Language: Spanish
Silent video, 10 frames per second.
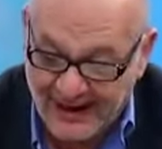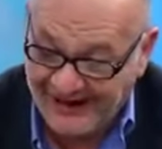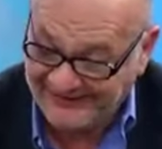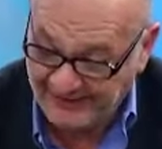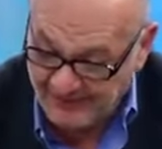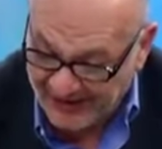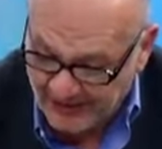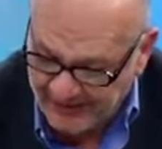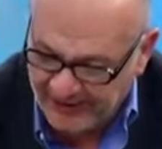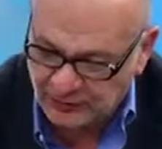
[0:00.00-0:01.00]
El
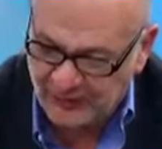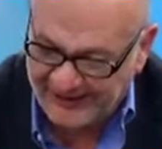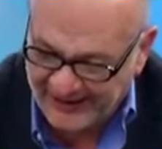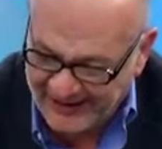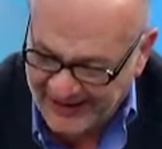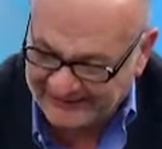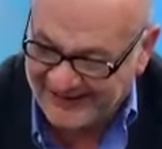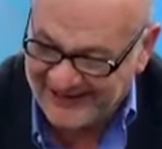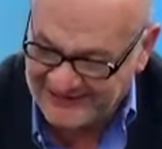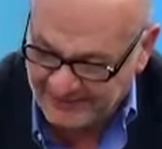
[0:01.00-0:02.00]
temperamento, el
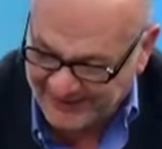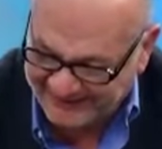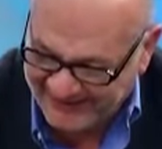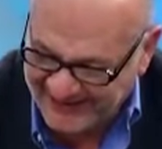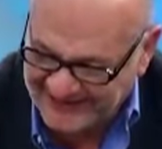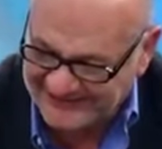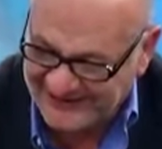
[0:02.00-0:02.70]
carácter, las simpatías,